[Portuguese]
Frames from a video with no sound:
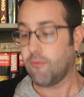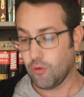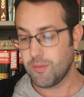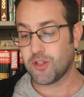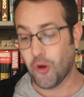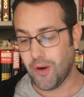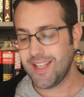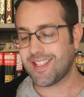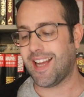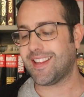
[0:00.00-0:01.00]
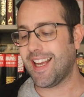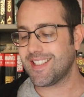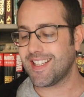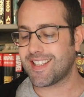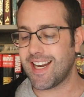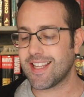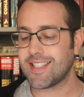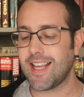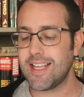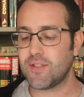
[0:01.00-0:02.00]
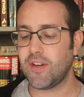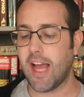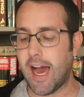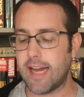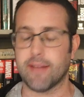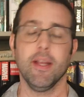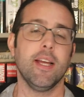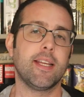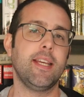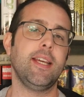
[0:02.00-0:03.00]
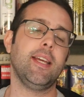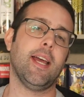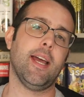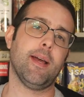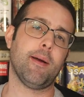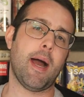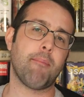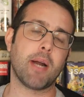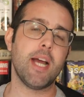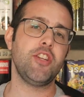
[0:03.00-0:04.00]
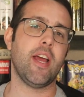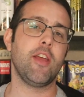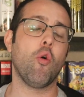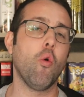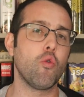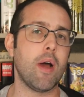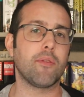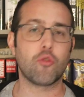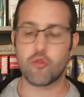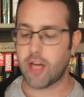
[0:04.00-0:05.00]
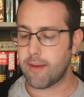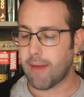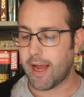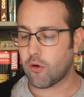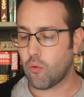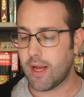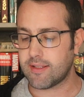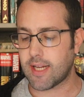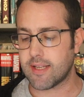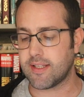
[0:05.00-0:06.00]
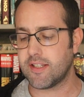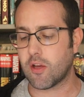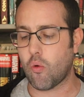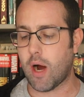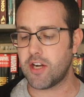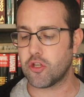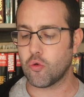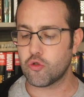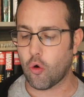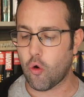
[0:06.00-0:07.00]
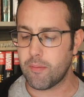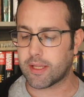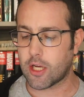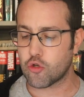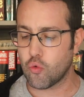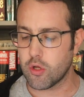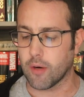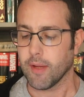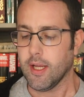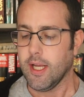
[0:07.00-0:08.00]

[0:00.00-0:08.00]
volume 2 até as estrelas esfriarem, que é, abrange aí o run do J. Michael Straczynski com a arte do John Romita Jr.